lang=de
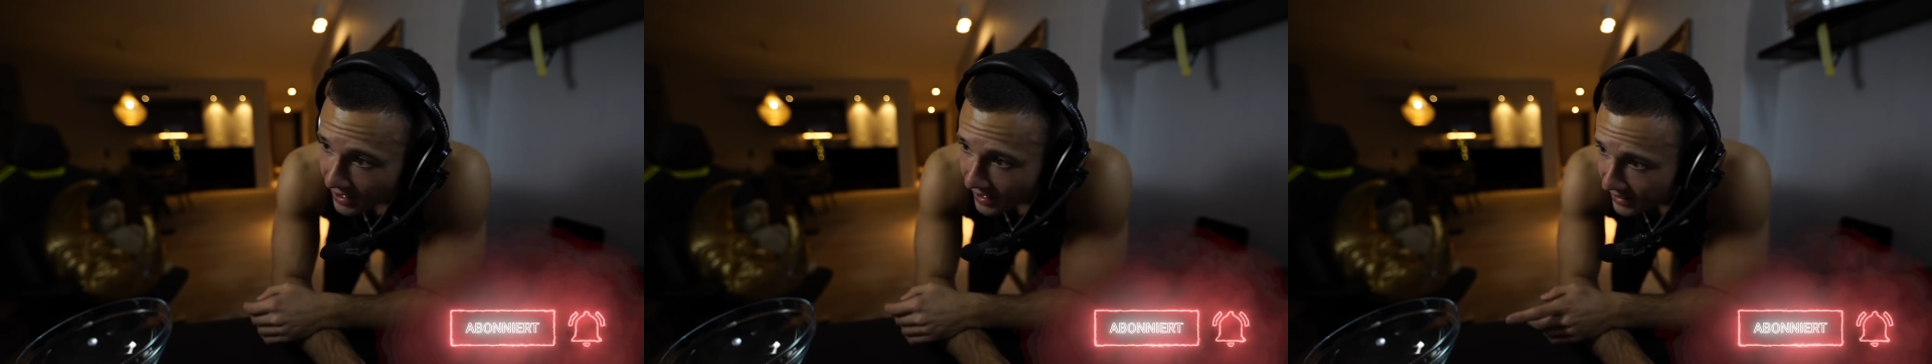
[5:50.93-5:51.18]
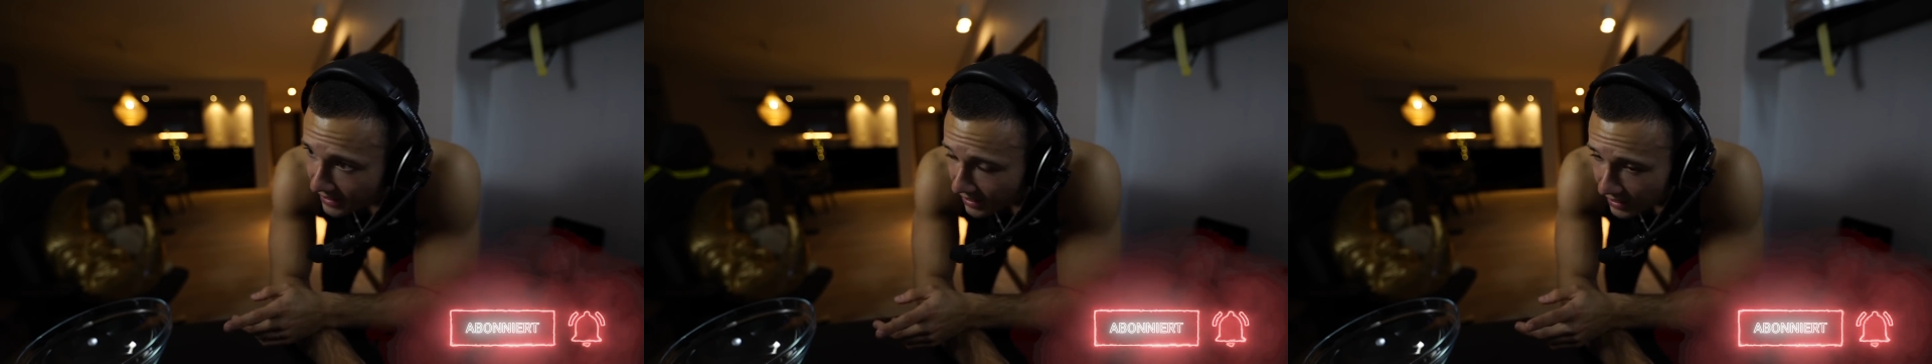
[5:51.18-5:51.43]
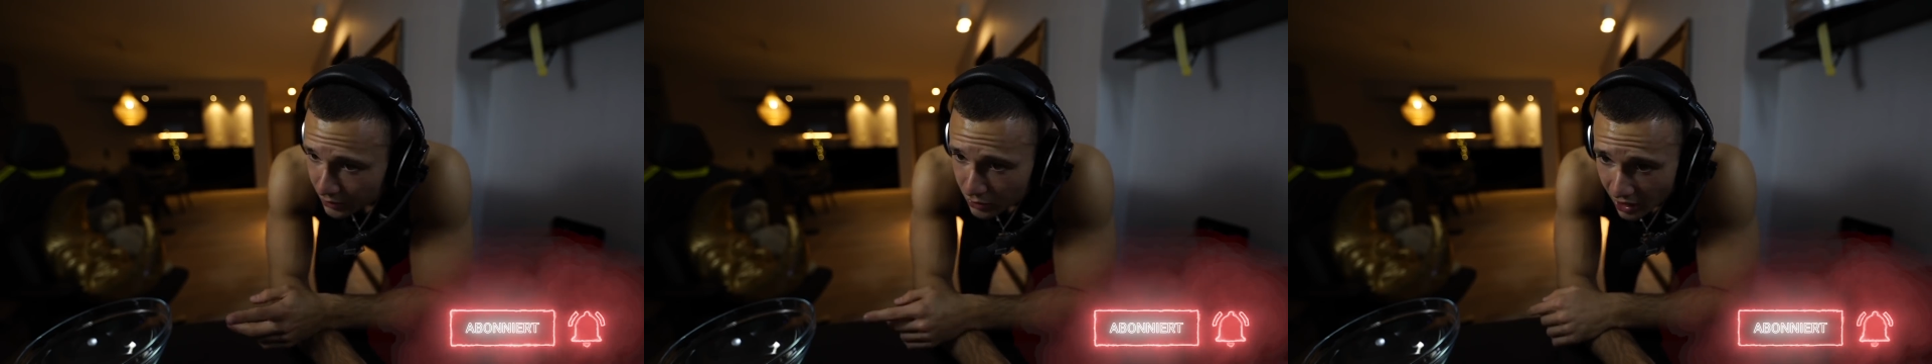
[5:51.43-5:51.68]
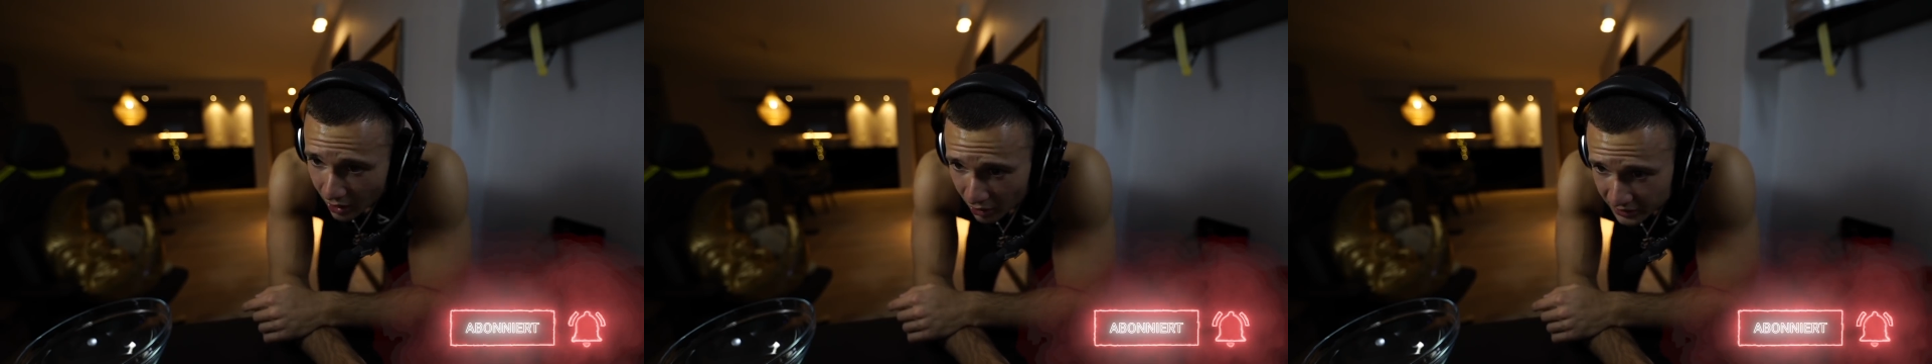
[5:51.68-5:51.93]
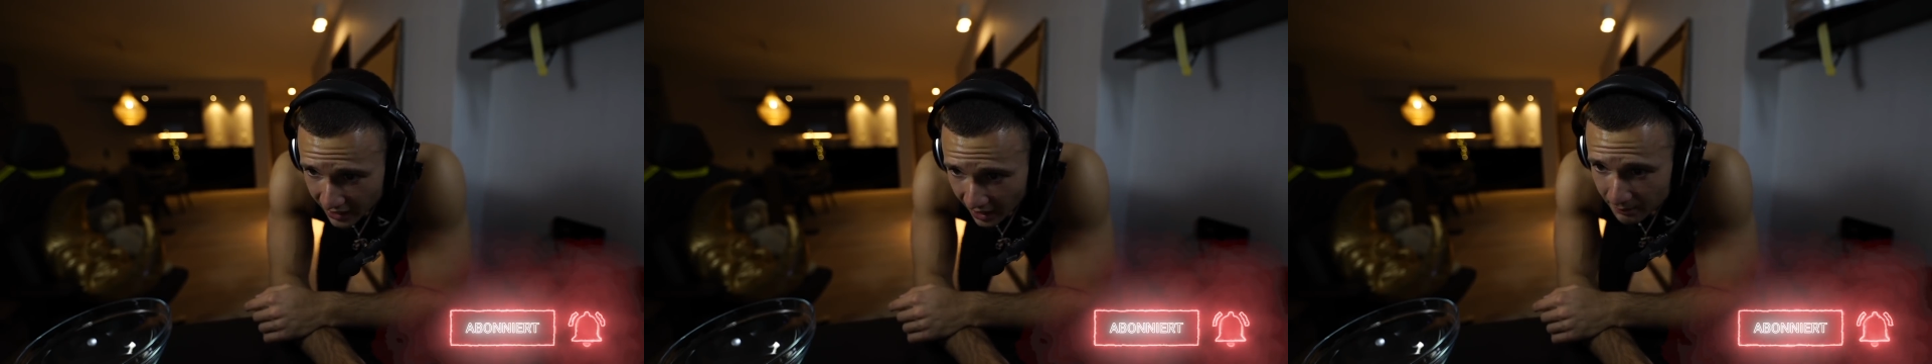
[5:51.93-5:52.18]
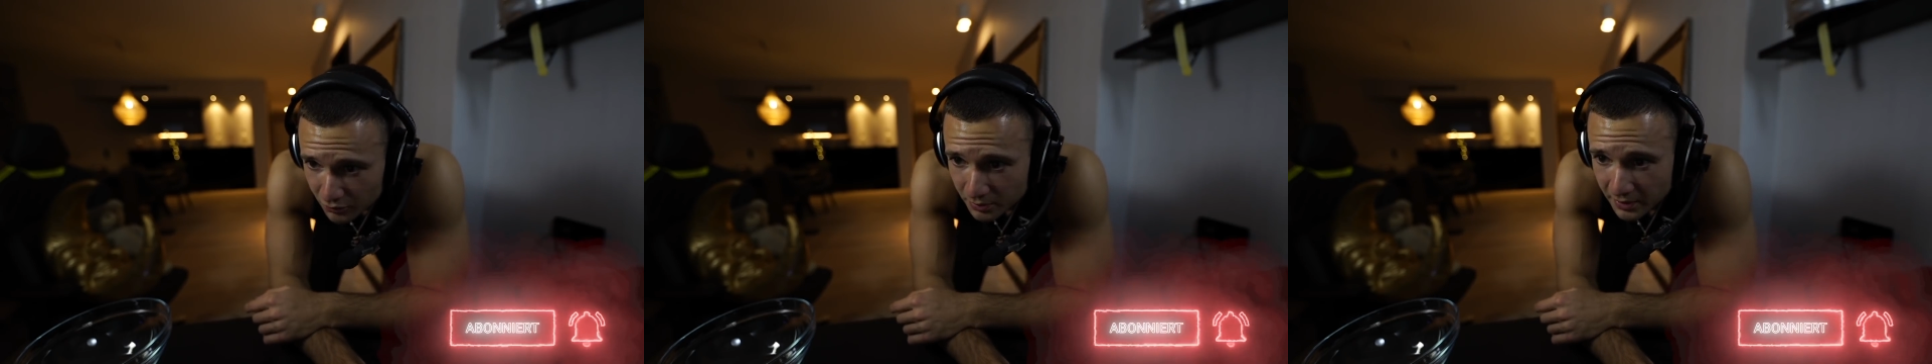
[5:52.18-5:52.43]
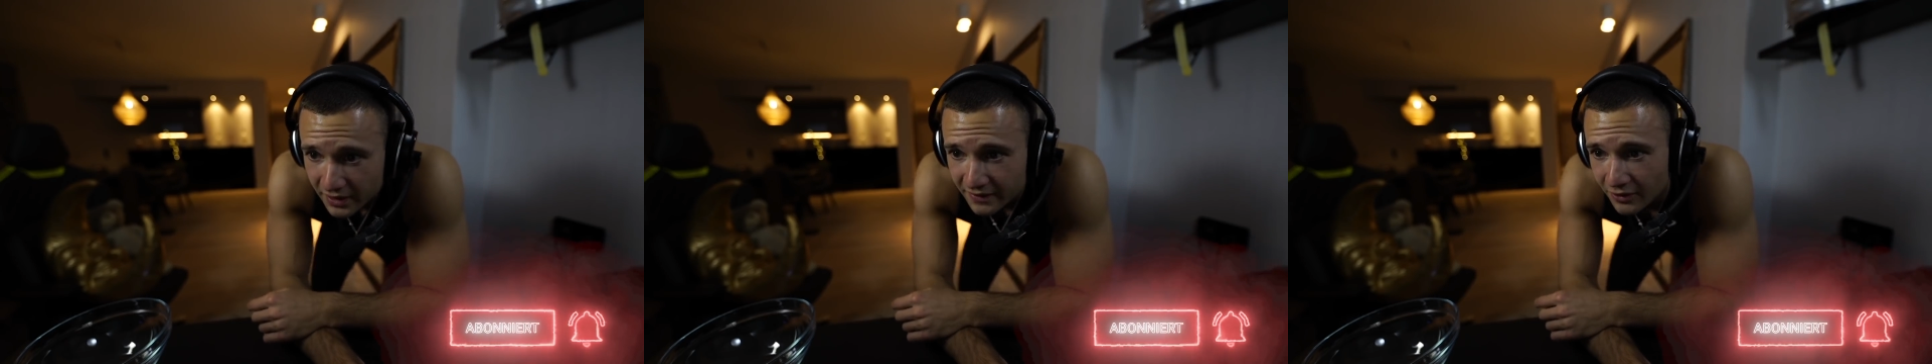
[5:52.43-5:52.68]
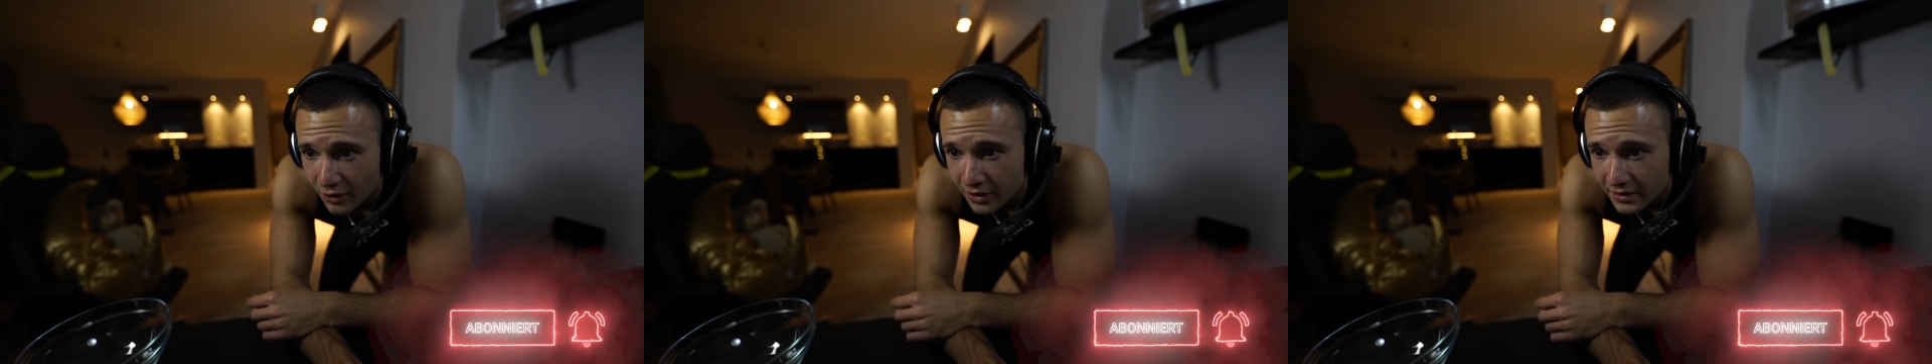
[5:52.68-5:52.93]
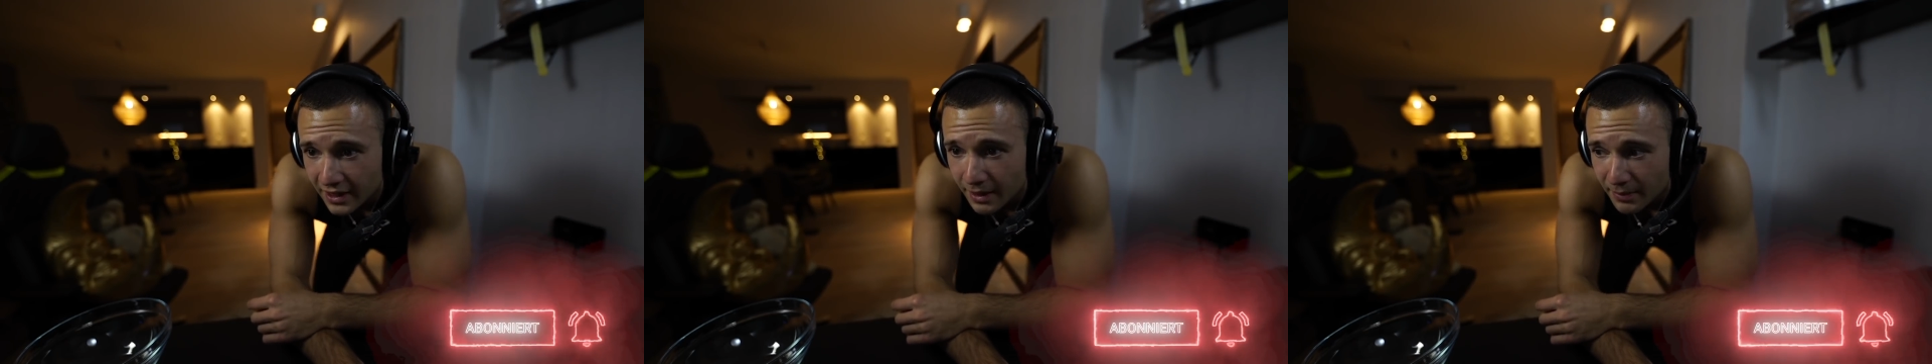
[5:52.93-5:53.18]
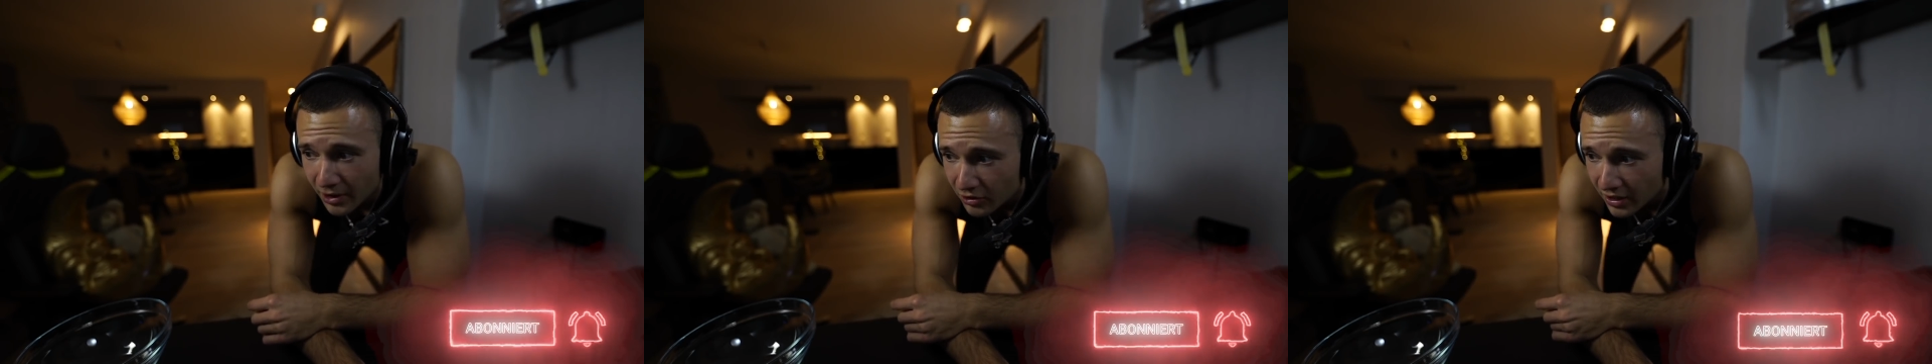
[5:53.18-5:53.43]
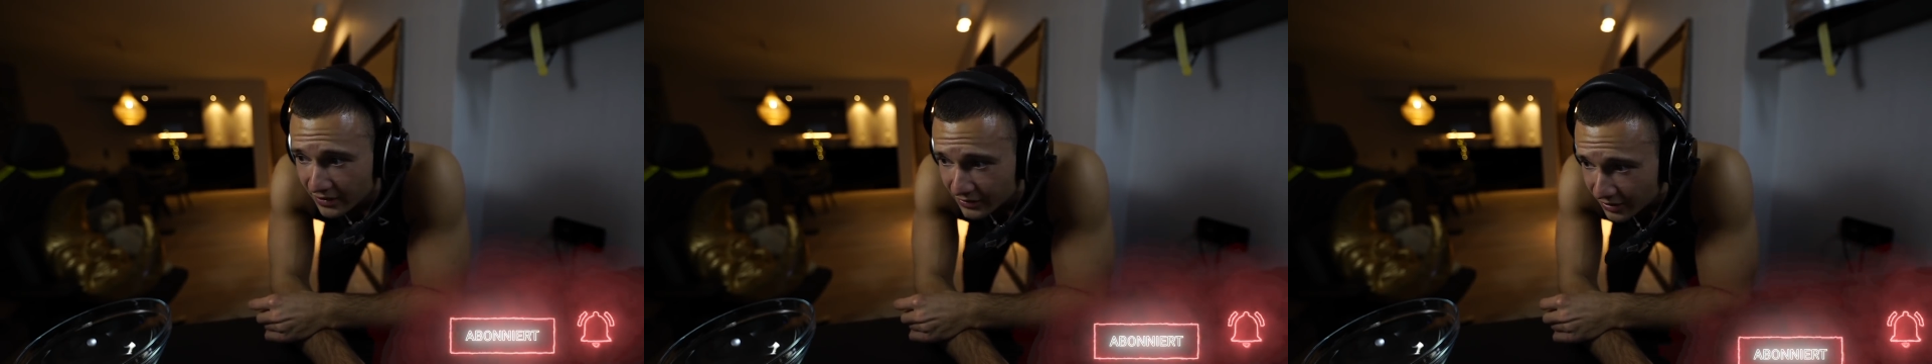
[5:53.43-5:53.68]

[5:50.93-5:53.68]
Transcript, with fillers: Ey, äh, Luca, heute Abend übrigens noch Dinger Paradise,